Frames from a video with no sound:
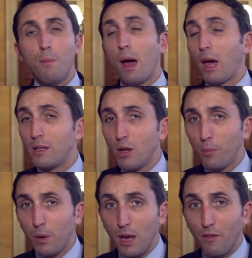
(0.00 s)
Par
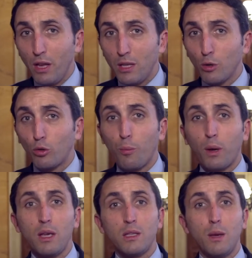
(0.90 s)
exemple, il y avait des
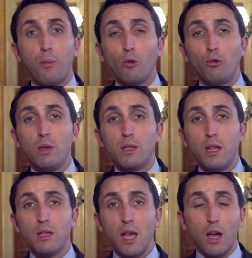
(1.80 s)
entreprises qui produisent
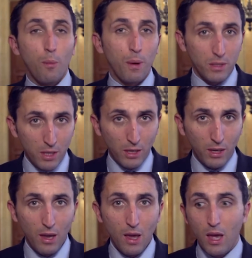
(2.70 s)
des sacs en
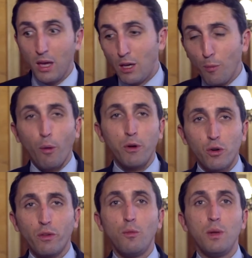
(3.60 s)
plastique et qui, au 1er
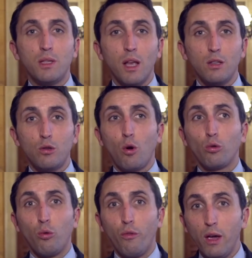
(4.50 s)
janvier 2016, se
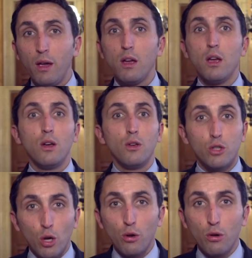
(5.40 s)
retrouvaient
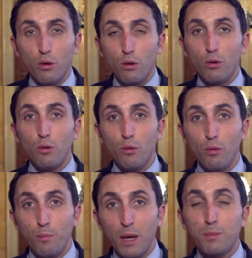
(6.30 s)
sans euh,
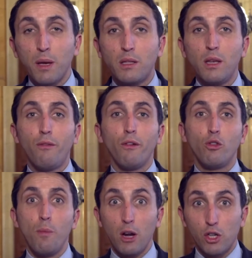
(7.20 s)
perspective
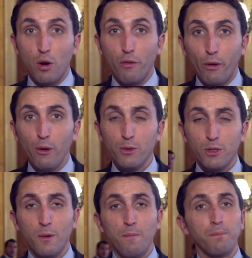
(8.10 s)
de marché en France